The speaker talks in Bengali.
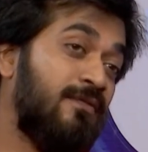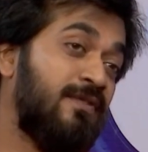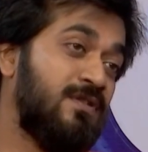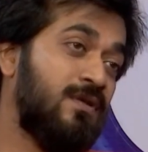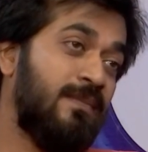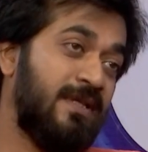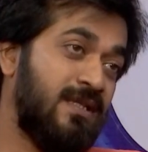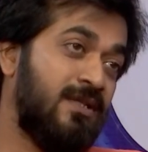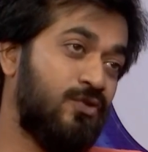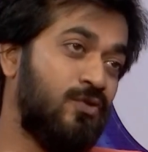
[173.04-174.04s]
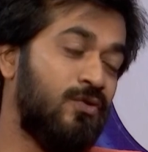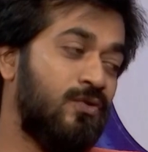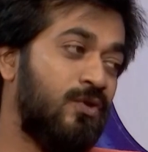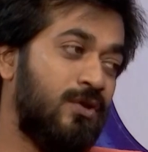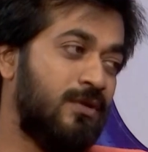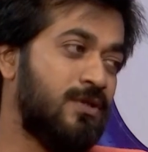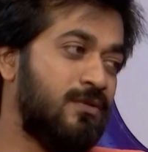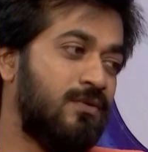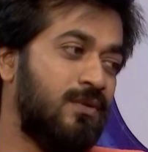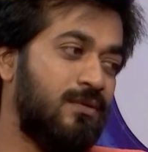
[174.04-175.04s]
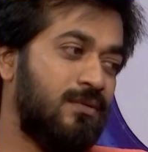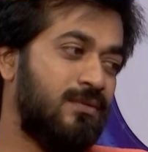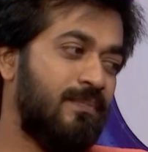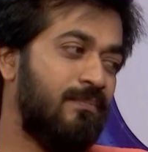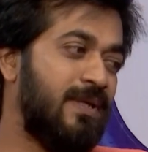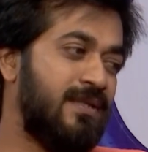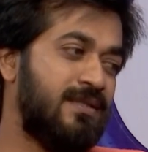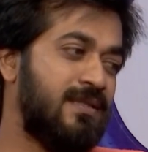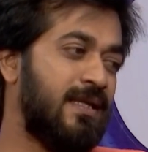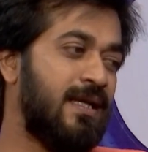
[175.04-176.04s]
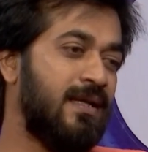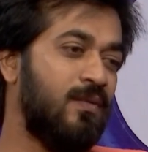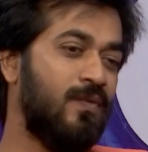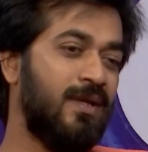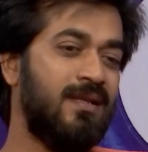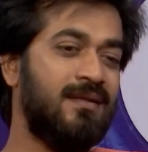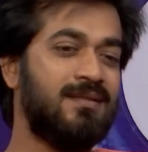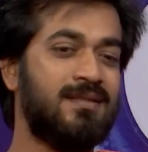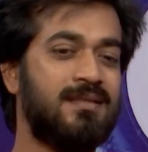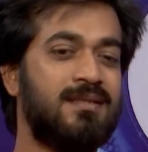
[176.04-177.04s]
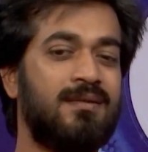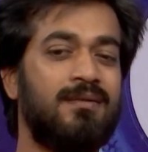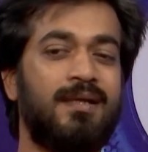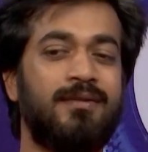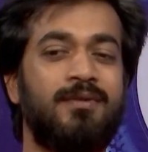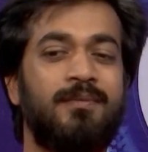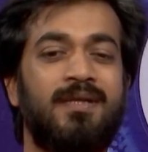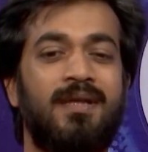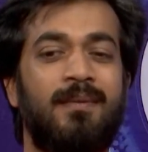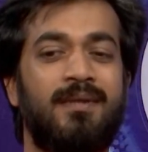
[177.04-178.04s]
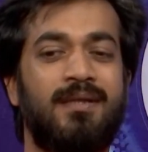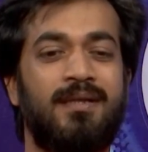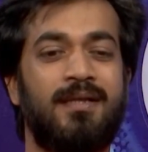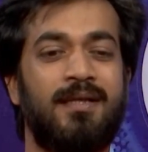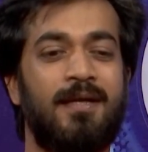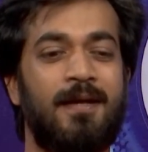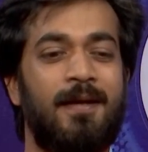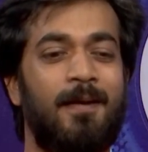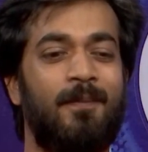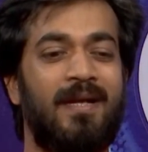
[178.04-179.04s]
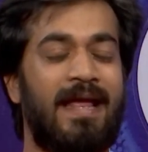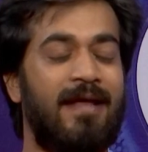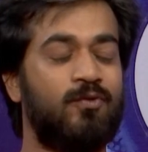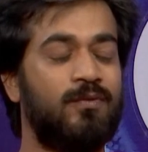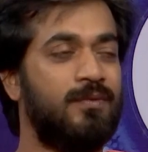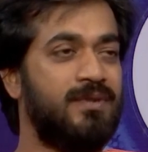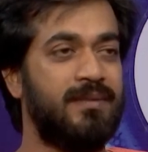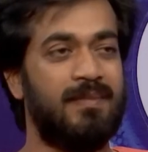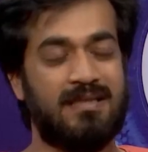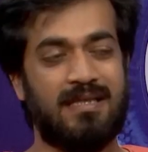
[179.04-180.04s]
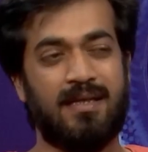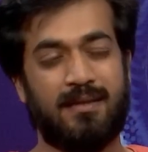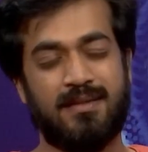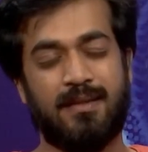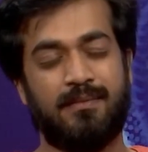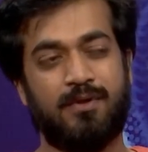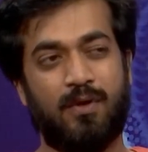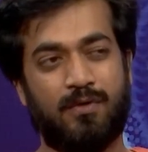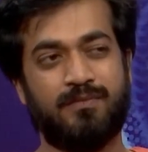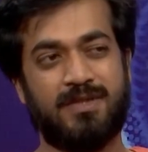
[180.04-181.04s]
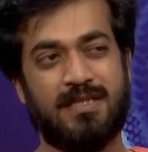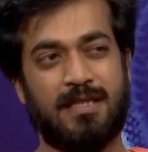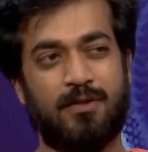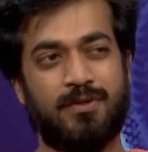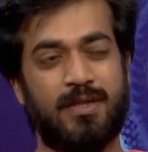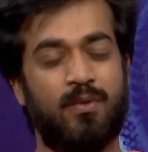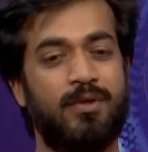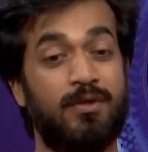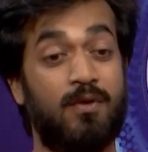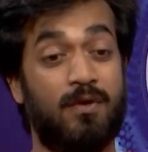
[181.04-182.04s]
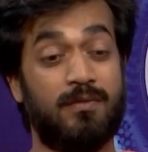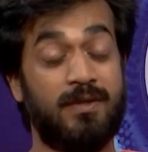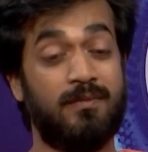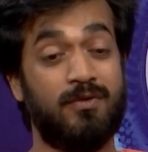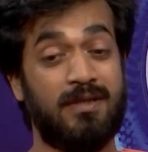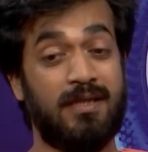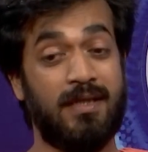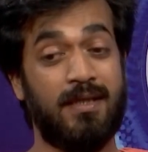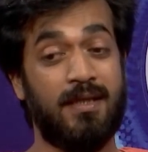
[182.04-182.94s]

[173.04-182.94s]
ভিজুয়াল মিডিয়ার জন্য ওই লোকেশনগুলো বাট সেখানে ওয়েদার যেটা ছিল একদমই আমাদের মানে এত ওই যে মাঝখানে যে গরমটা ছিল যে ওই গরমের মধ্যে